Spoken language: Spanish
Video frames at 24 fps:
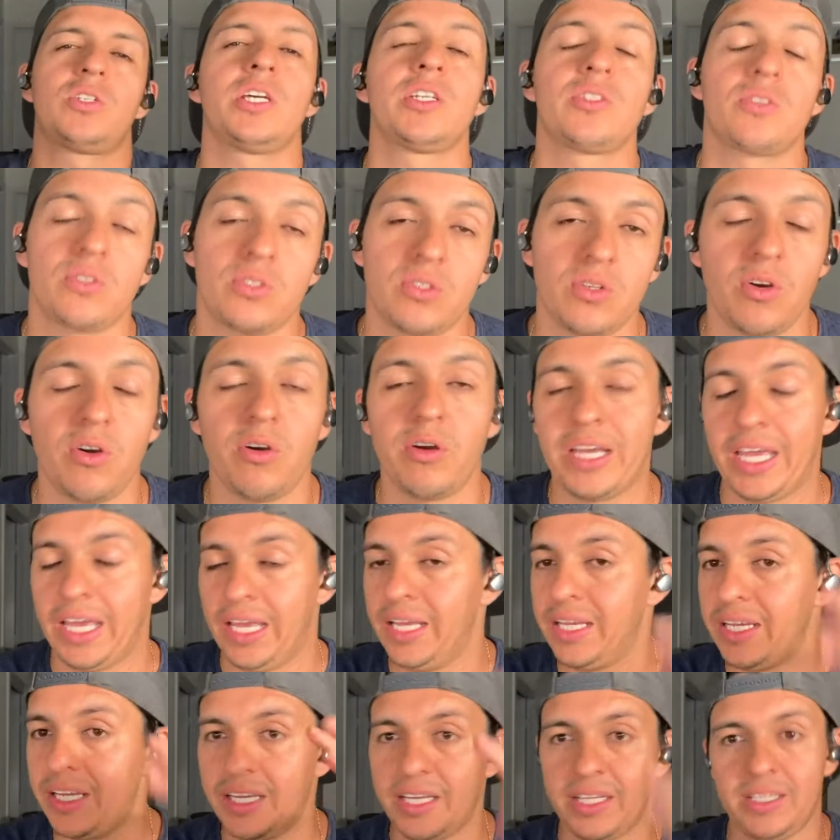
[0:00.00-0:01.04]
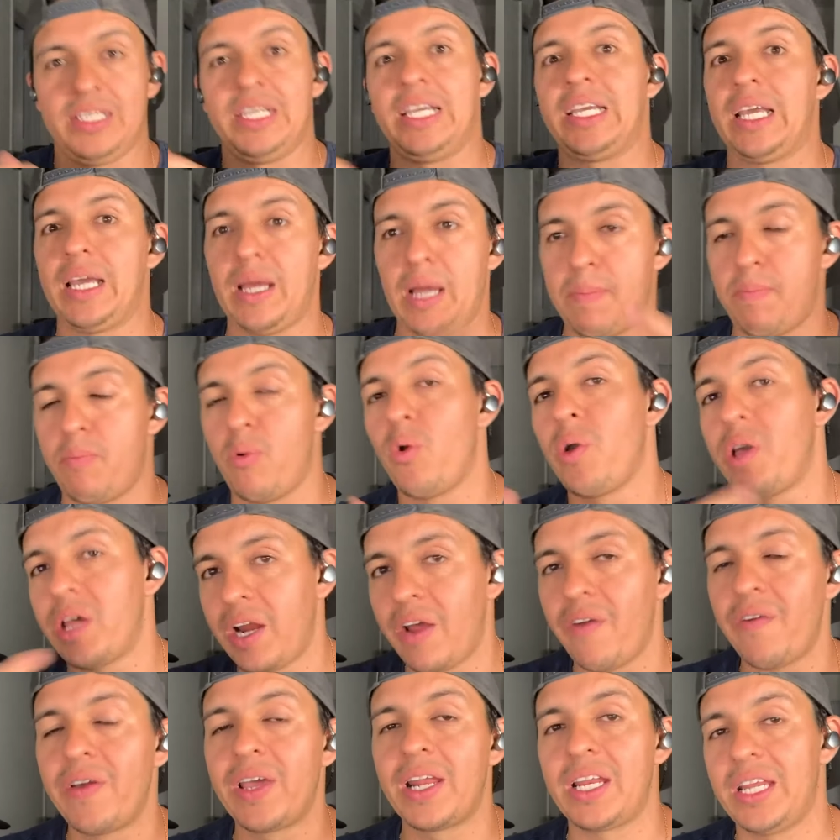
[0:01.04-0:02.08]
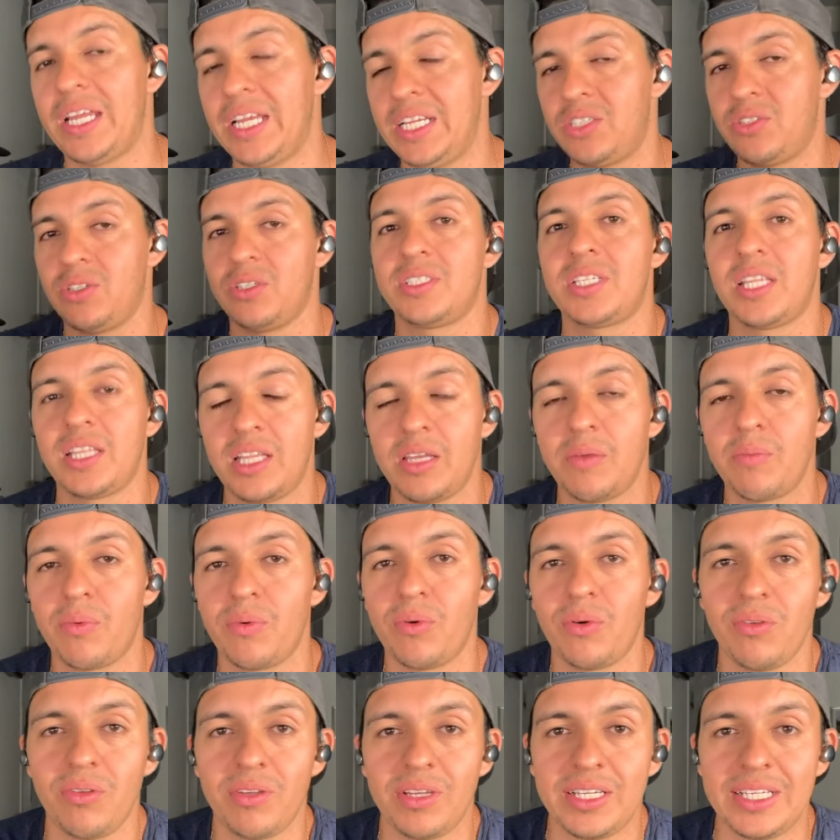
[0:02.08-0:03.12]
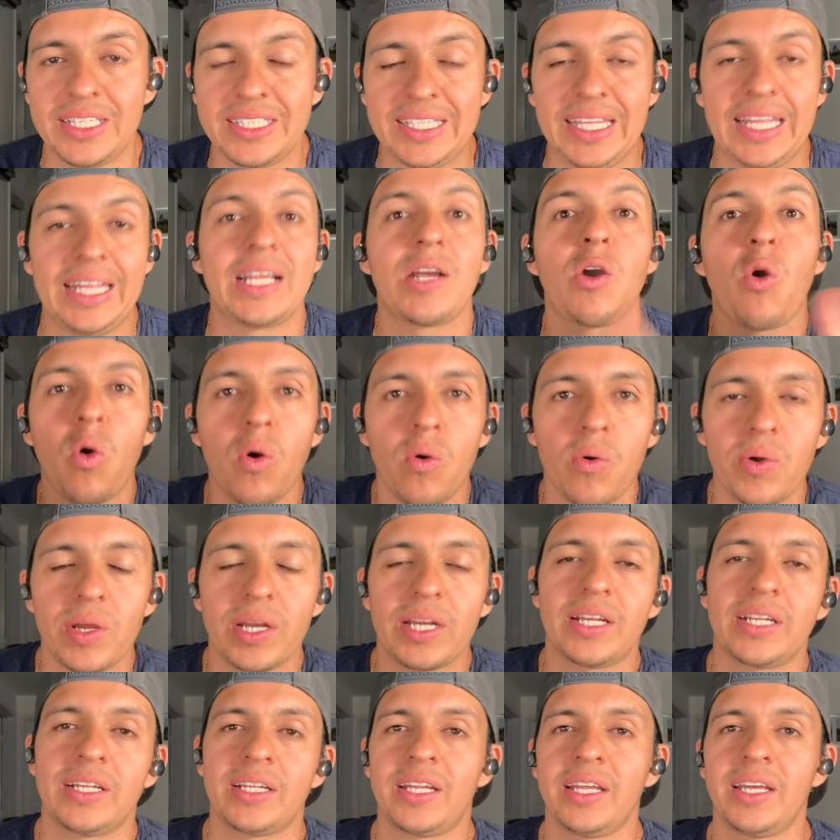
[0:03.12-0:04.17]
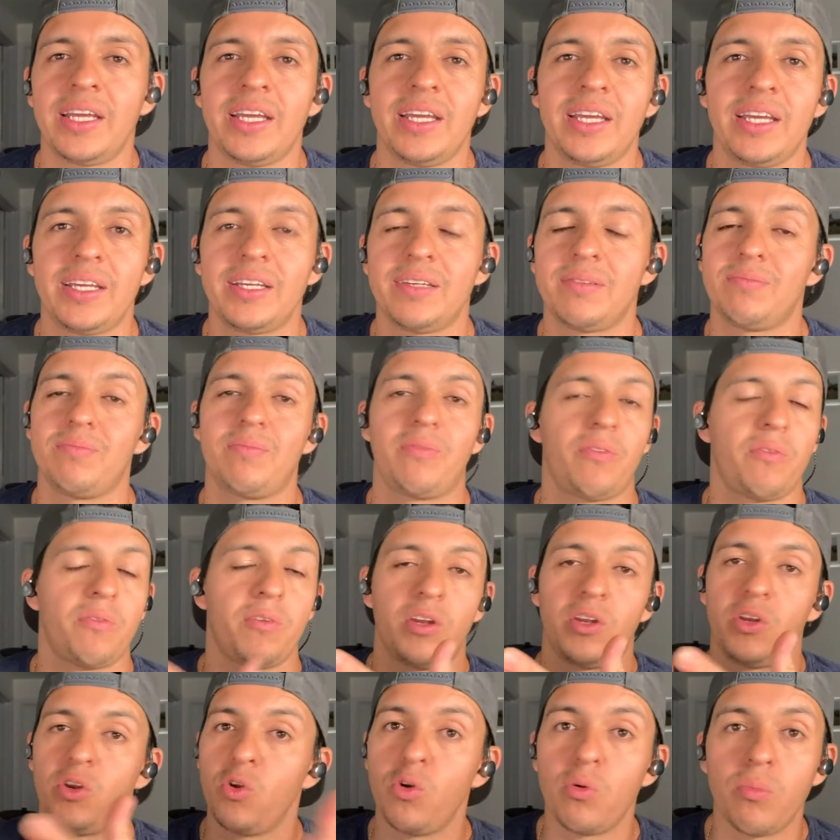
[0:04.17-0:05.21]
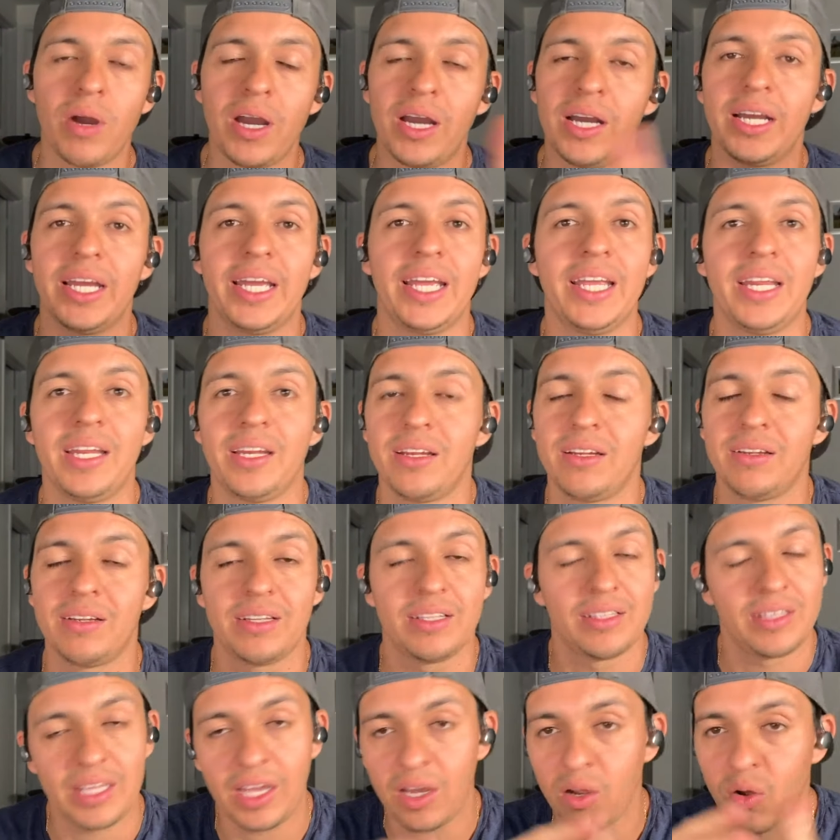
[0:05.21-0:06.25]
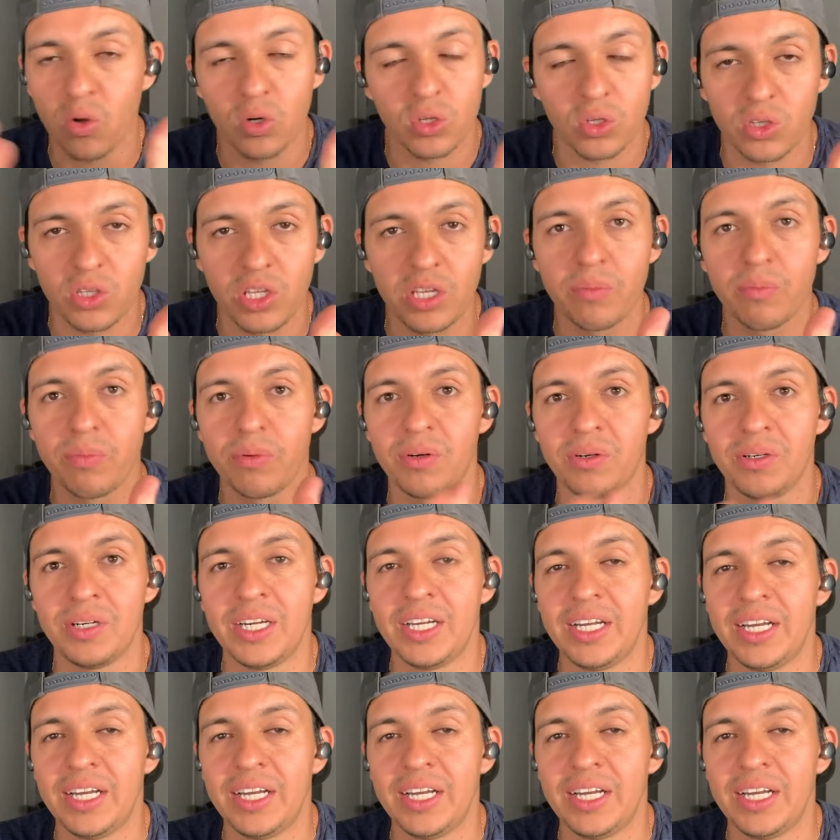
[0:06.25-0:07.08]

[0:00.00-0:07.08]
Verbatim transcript: sesos, ¿no? Que poder haber hecho este tipo, este cover de Numa en tan corto tiempo,